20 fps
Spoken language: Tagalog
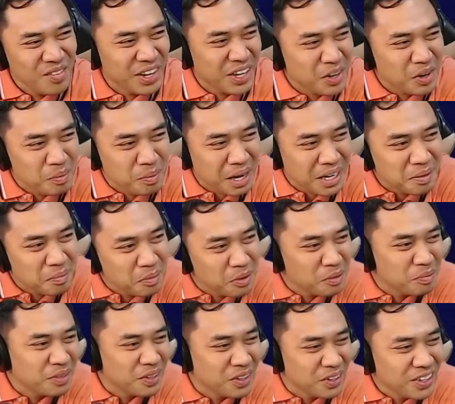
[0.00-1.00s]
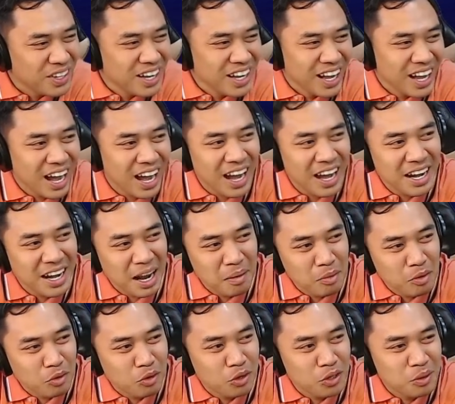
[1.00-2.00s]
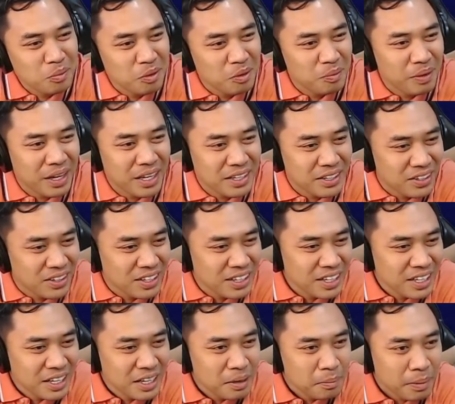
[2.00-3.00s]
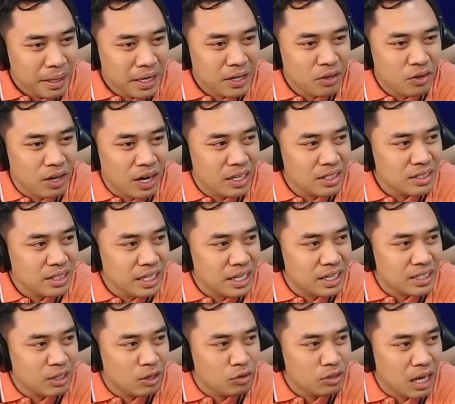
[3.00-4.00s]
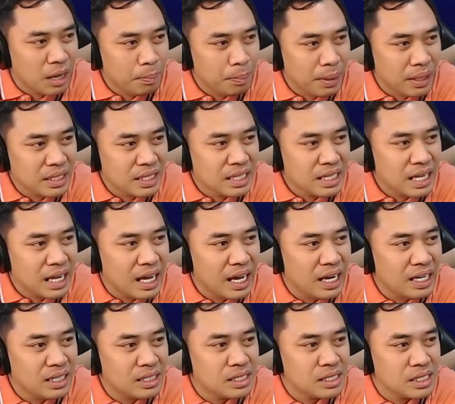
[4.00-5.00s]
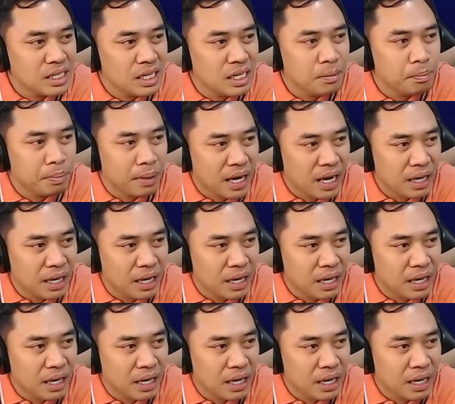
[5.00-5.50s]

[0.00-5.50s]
Pero bad move, no? Akala mo good move eh, no? Pero ang tira daw dapat knight c5